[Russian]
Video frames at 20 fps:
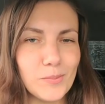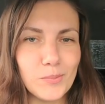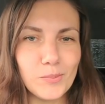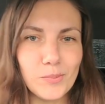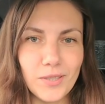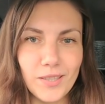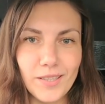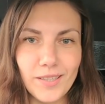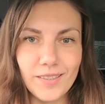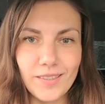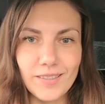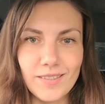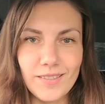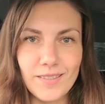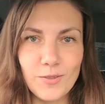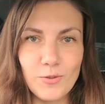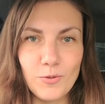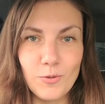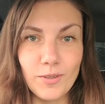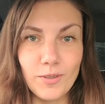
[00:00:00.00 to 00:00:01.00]
проехать за
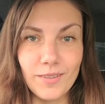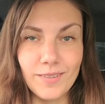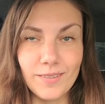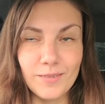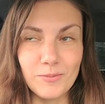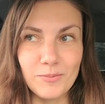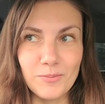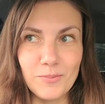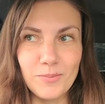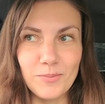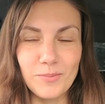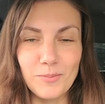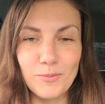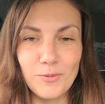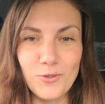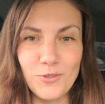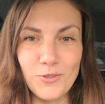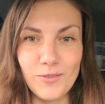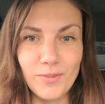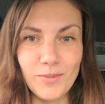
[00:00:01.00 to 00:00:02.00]
городом.
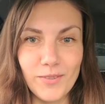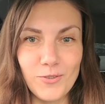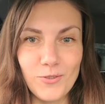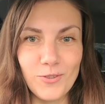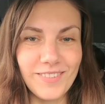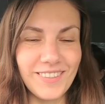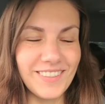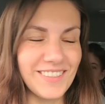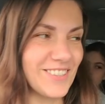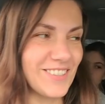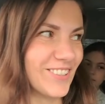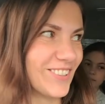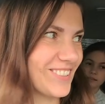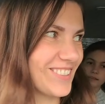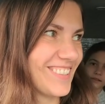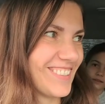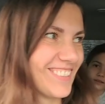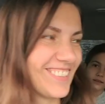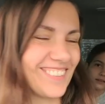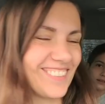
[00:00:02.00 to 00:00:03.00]
Боже, мне все трясется
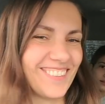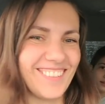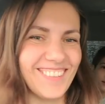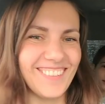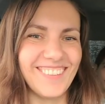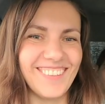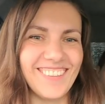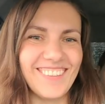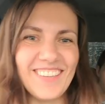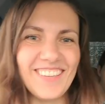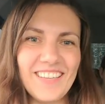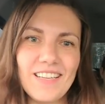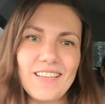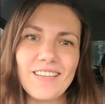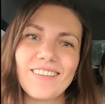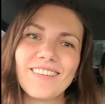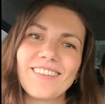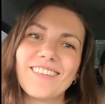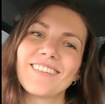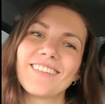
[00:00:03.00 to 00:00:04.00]

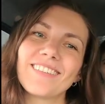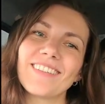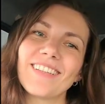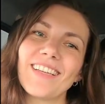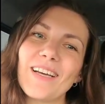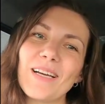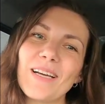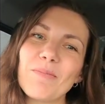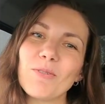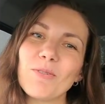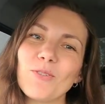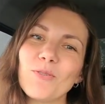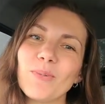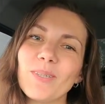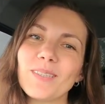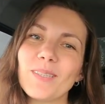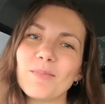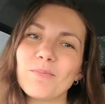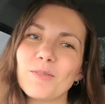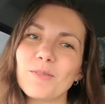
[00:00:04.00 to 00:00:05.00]
охренеть. Да, мы думали,
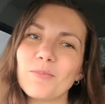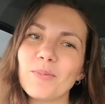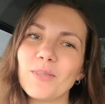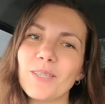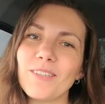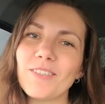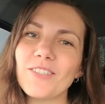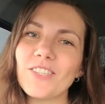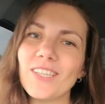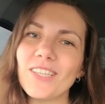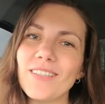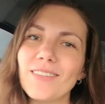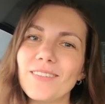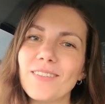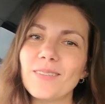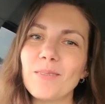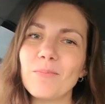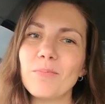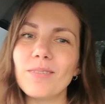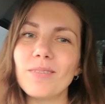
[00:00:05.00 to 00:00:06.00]
это будет приключение, но
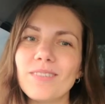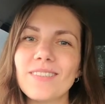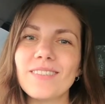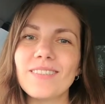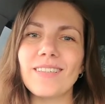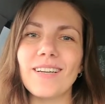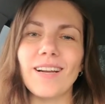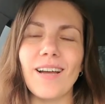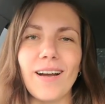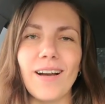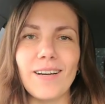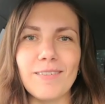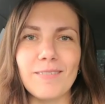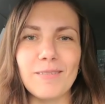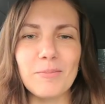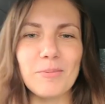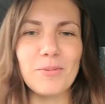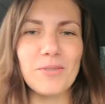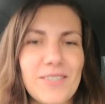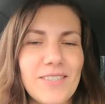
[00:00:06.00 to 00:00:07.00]
это был страх.
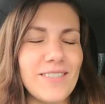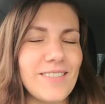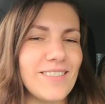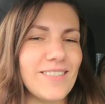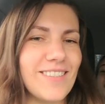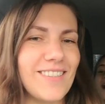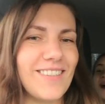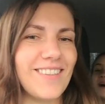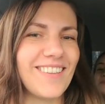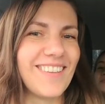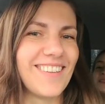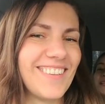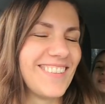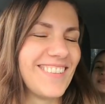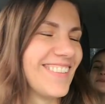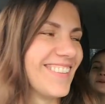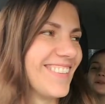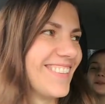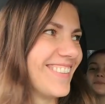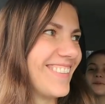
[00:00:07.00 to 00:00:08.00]
Вообще. Неправда, это
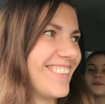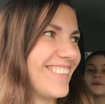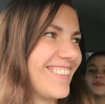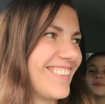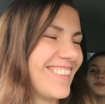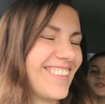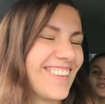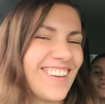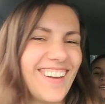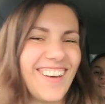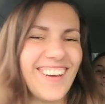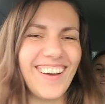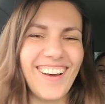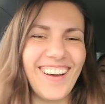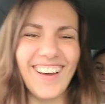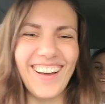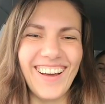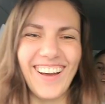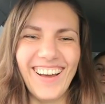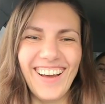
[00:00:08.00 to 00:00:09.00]
было приключение.
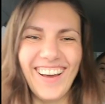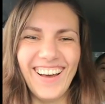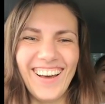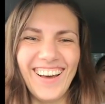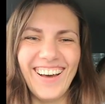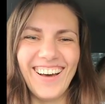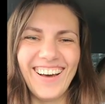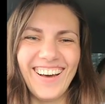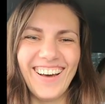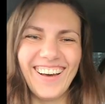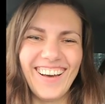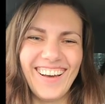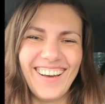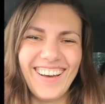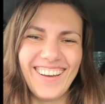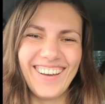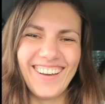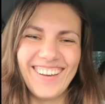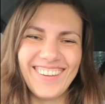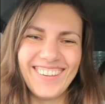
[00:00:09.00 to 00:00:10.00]
А я сейчас сосиски
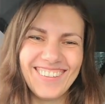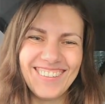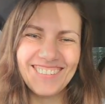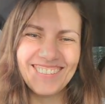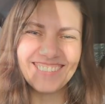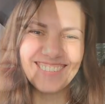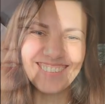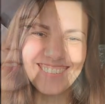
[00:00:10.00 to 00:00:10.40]
буду есть.